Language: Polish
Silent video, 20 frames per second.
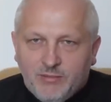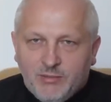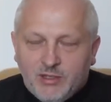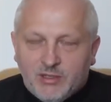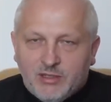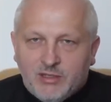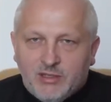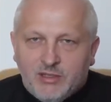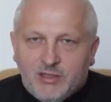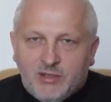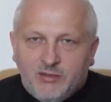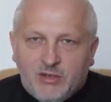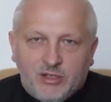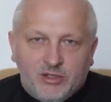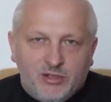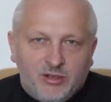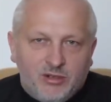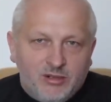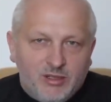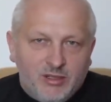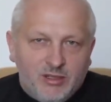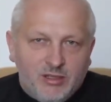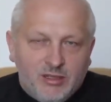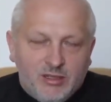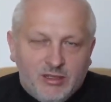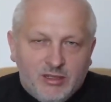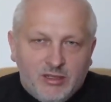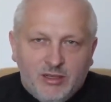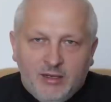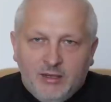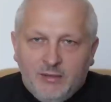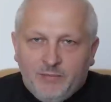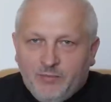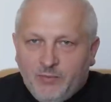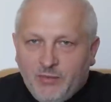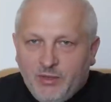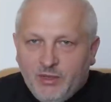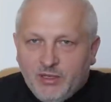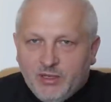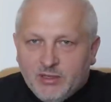Jest skwaszony,
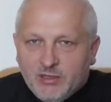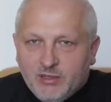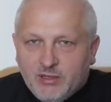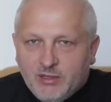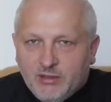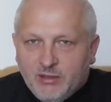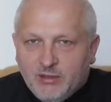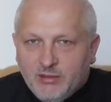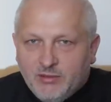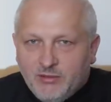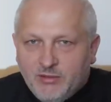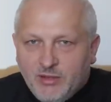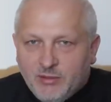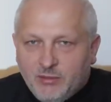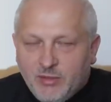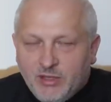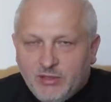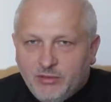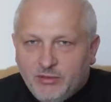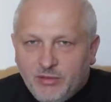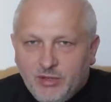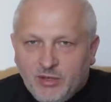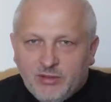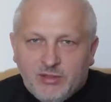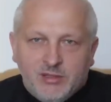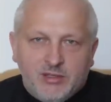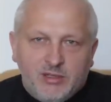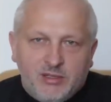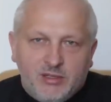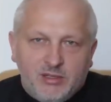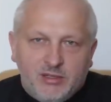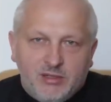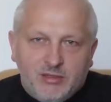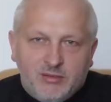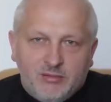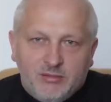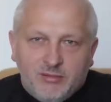jest fermentujący,